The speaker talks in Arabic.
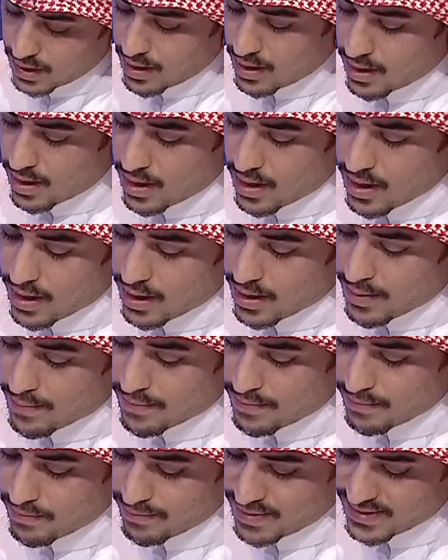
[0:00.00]
آه،
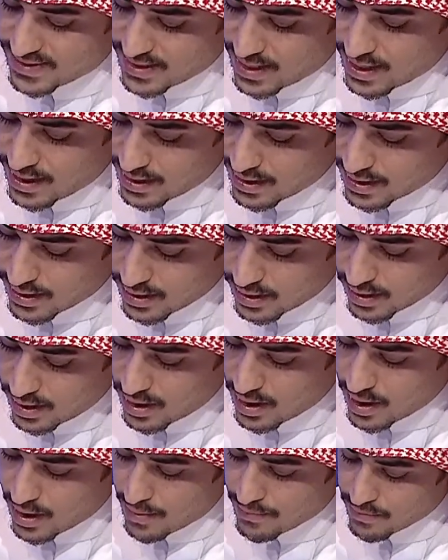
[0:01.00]
بسالك
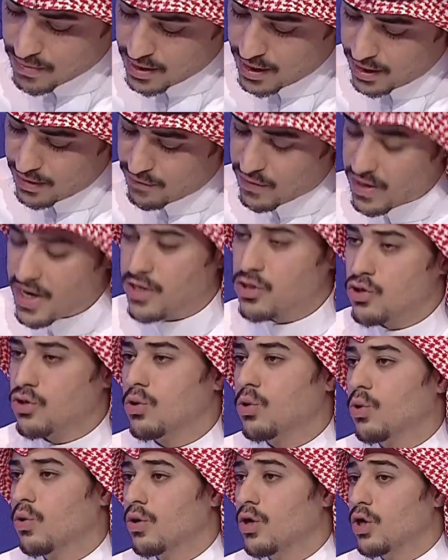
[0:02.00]
آه، يعني في ناس
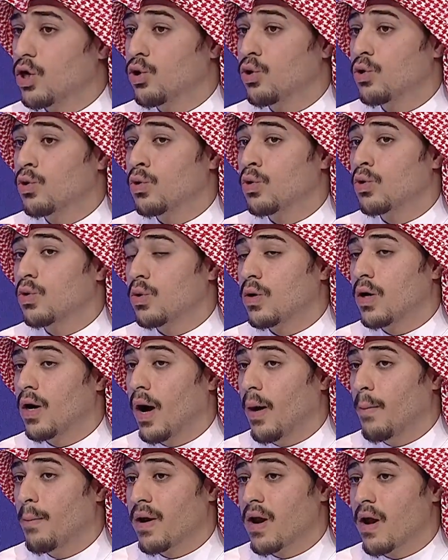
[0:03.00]
يقولون انه
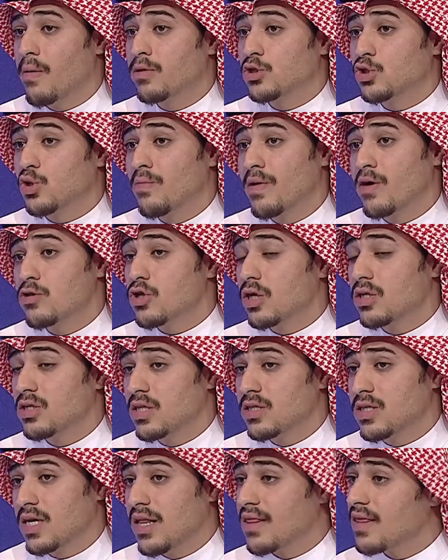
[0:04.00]
برنامجكم ما يوصل
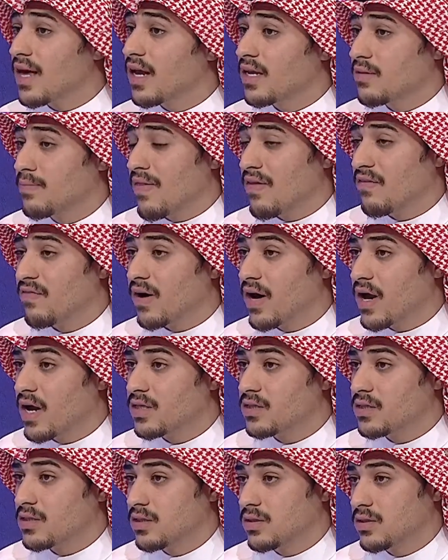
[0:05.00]
ترند الا دخلت بعضها
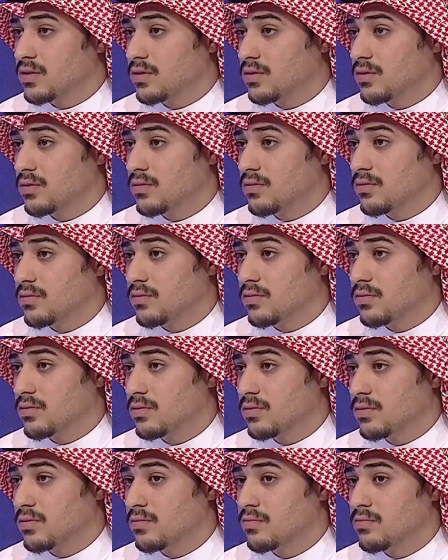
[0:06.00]
فقرات
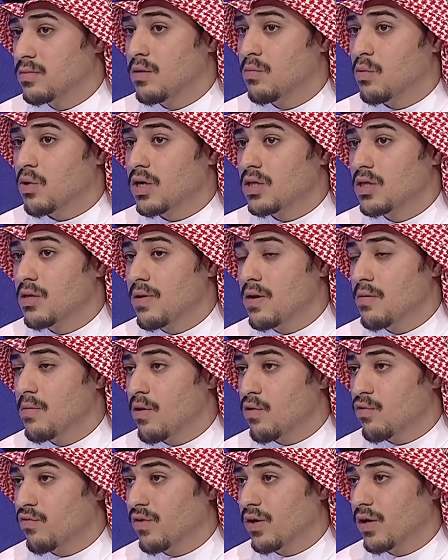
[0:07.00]
من المقدمين
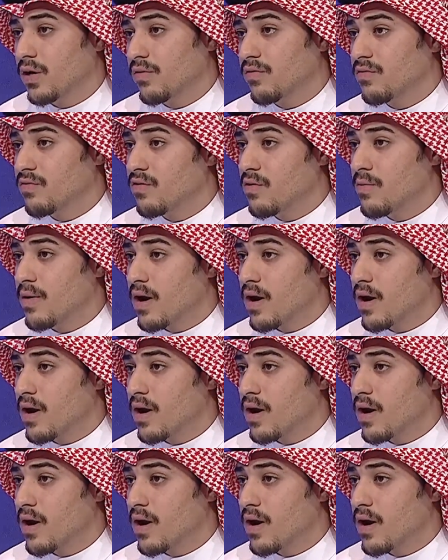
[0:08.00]
المعروفين في